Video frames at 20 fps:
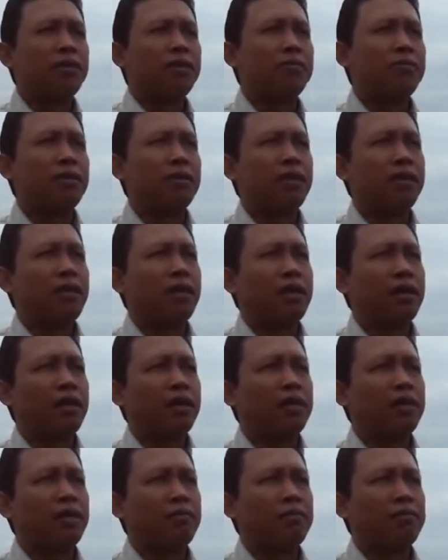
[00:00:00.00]
yang
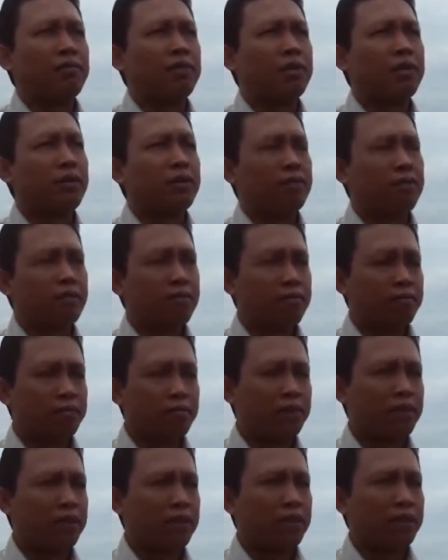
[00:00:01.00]
diperdagangkan dan mungkin
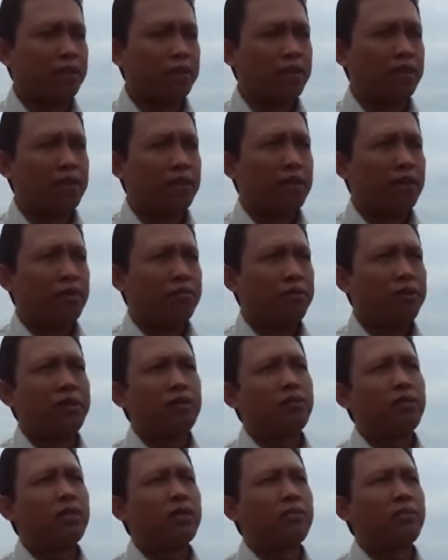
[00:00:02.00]
bisa
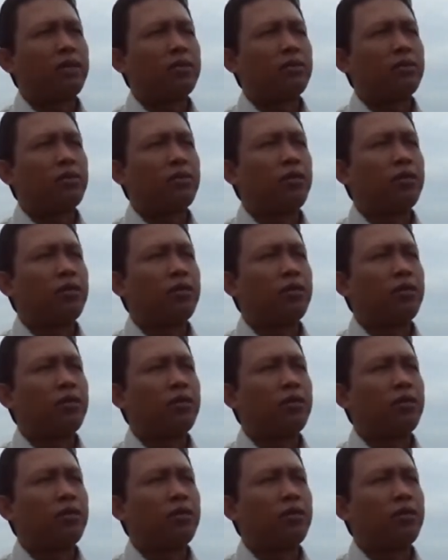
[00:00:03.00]
bisa juga termasuk